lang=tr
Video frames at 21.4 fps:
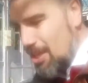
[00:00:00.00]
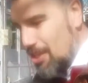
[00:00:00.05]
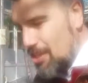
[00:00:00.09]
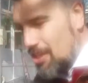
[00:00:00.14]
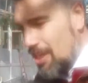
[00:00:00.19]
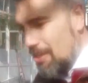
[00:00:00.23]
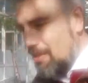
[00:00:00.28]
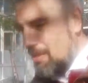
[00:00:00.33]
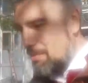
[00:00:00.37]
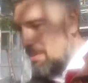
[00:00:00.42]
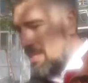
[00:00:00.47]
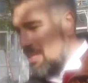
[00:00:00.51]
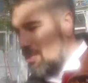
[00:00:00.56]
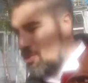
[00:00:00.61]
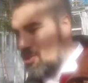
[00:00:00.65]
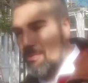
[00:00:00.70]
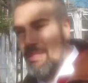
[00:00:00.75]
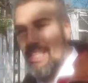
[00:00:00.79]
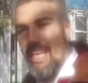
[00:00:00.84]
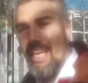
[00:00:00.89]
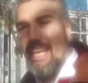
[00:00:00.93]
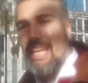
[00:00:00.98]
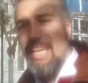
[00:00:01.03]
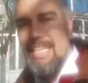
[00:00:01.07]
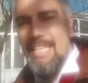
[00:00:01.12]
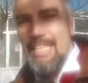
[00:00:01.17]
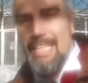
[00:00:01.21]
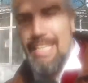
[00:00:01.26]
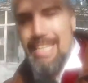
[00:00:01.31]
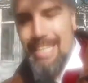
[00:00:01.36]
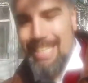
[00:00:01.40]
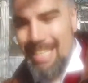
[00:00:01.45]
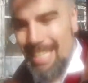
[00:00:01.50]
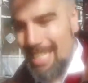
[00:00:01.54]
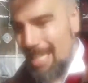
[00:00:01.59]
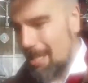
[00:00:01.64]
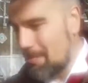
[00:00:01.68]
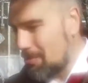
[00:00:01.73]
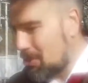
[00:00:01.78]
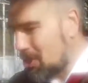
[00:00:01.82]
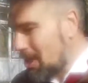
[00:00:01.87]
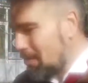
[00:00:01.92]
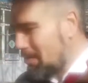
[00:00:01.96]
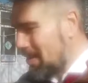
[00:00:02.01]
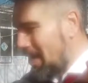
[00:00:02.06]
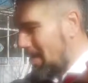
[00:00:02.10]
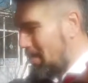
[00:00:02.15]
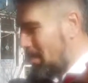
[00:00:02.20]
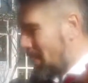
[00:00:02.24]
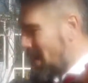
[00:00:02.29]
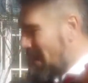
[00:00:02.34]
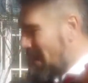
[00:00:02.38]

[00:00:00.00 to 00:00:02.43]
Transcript: çevre bilincimize dikkat edelim. Şimdi